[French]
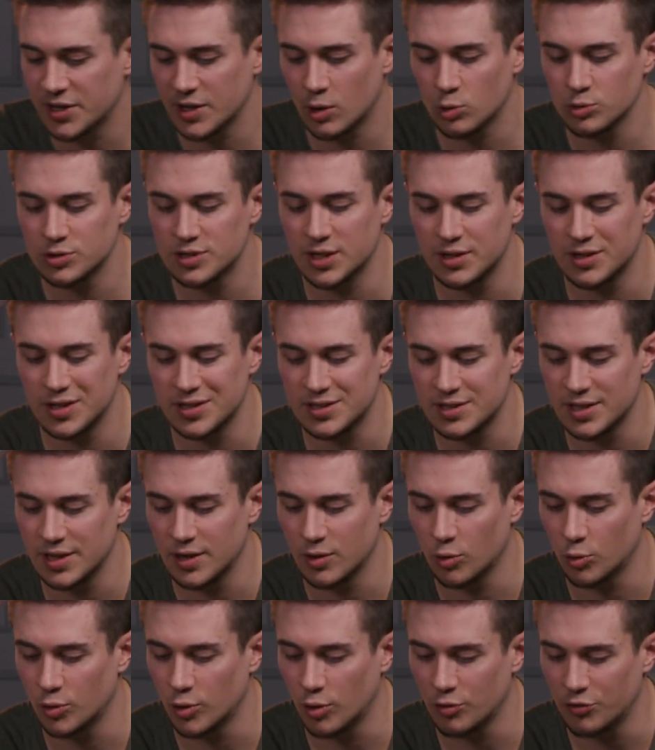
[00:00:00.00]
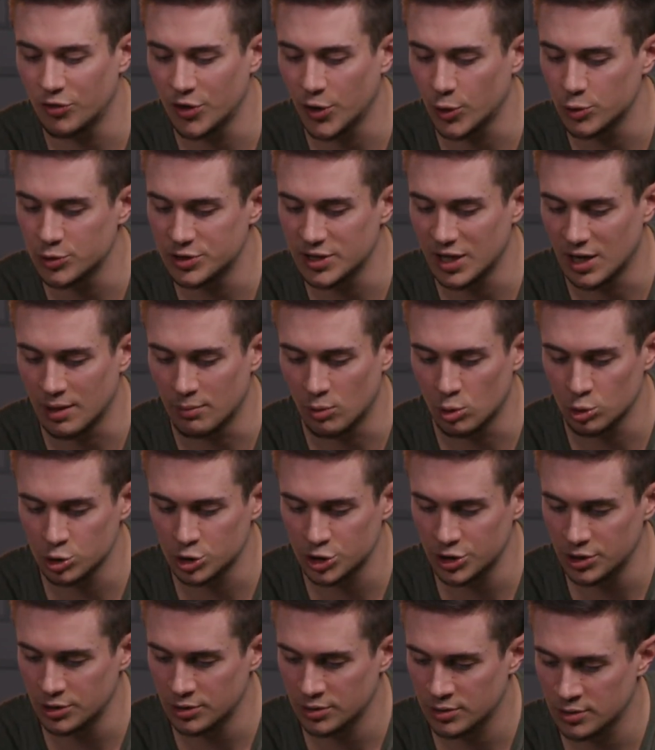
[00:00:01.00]
47 essais, on a enfin réussi à la
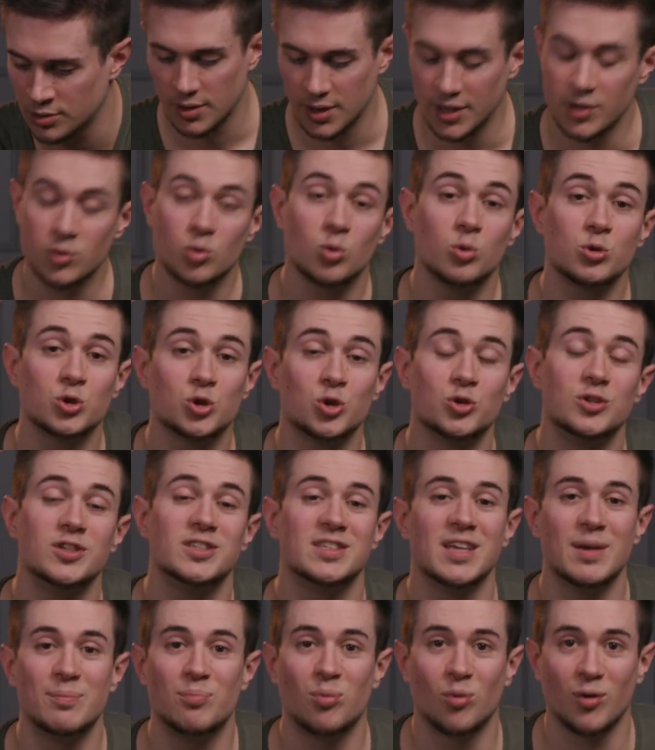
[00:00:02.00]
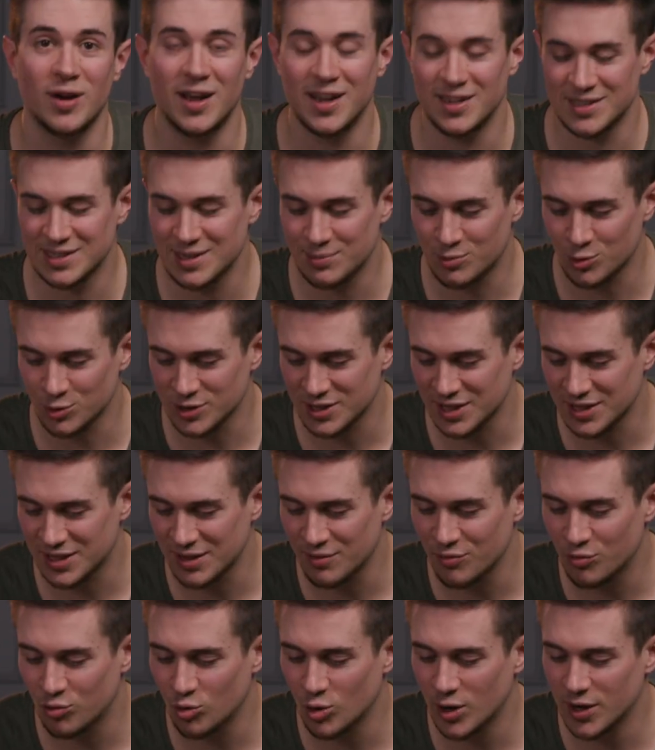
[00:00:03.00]
brancher. Et donc je disais pour la
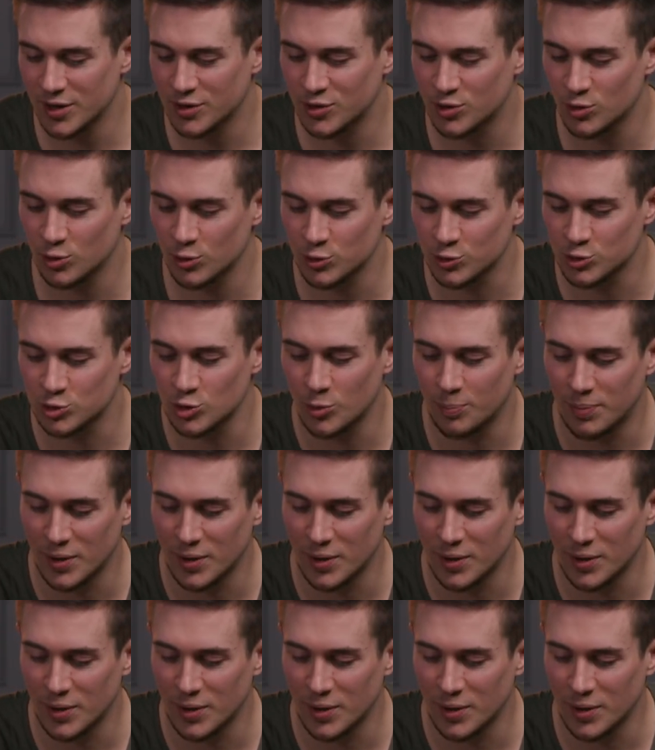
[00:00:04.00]
75e fois que ce